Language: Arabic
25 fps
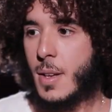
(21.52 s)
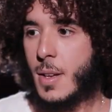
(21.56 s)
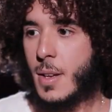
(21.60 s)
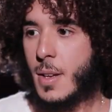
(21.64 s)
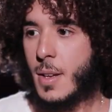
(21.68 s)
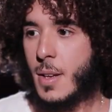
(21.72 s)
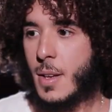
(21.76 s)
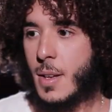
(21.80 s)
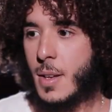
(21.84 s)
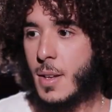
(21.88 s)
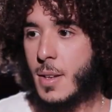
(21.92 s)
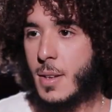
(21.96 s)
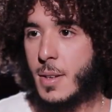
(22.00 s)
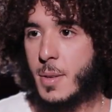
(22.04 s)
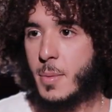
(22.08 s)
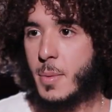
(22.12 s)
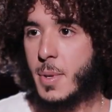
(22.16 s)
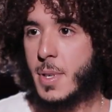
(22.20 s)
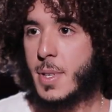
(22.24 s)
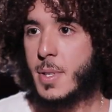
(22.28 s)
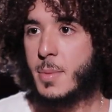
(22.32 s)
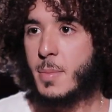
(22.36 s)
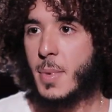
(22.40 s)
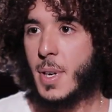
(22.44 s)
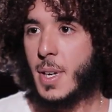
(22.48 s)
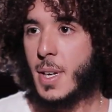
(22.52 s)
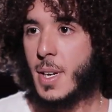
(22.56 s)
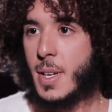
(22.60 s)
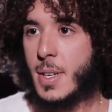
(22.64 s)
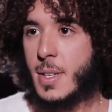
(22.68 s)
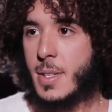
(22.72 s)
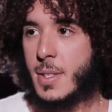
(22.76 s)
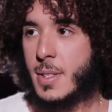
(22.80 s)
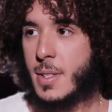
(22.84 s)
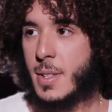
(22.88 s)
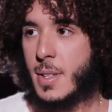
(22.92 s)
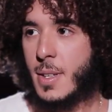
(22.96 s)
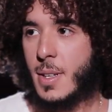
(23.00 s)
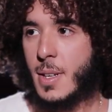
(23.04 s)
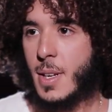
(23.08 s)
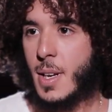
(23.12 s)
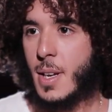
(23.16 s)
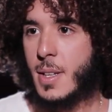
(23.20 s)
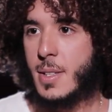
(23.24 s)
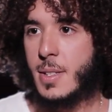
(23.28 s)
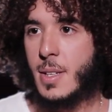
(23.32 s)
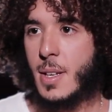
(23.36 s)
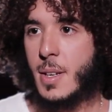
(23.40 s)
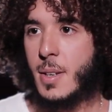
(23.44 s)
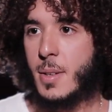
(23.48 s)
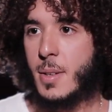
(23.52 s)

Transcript: أه نبغي نسمع كاع ستيل حتى